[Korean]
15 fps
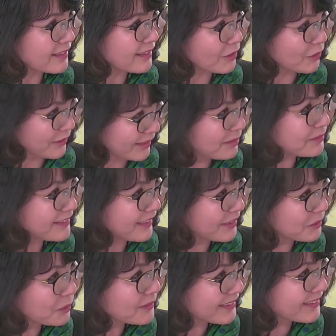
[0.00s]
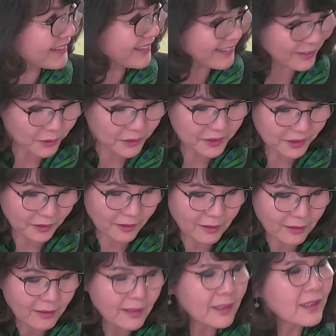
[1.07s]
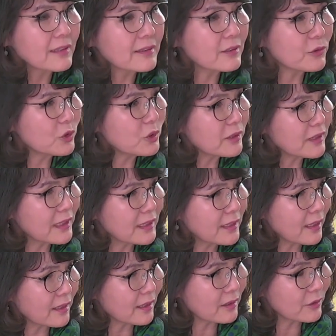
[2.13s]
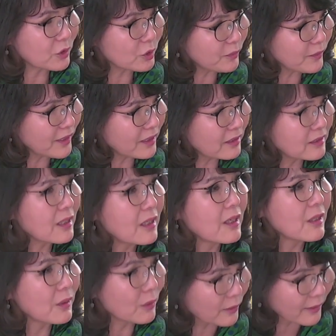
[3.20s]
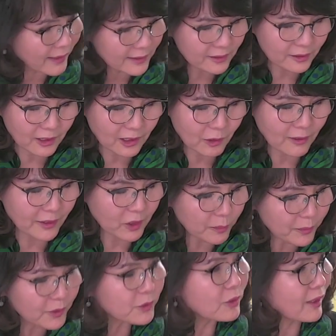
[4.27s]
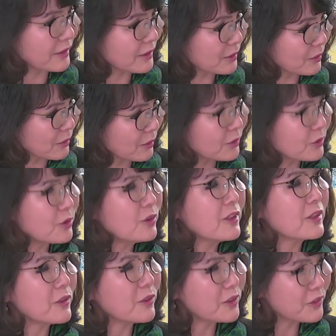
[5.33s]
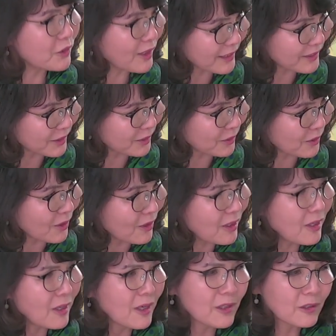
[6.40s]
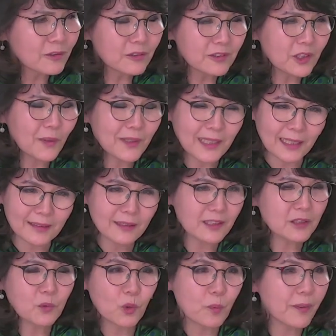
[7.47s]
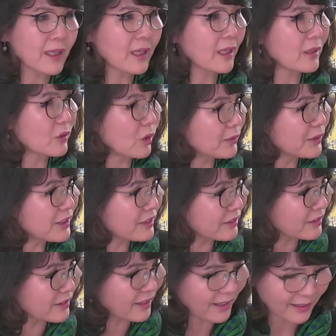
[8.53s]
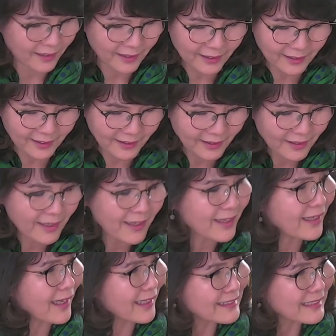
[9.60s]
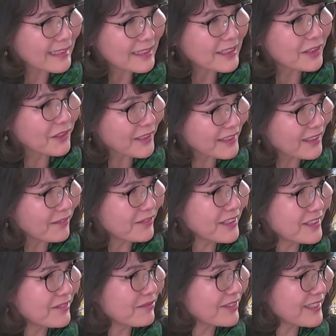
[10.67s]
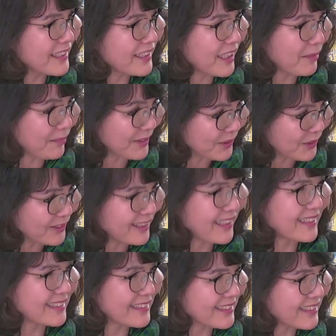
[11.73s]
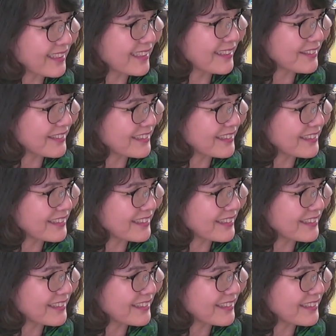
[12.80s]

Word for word: 것 때문에 솔직히 그렇죠. 그래서 유, 이태리 그 유명 오케스트라와 협연도 하시고 수녀공원도 하시고 국내외 다 따지면 500회가 넘으시던데 가장 기억에 남는 무대나 에피소드가 있을까요?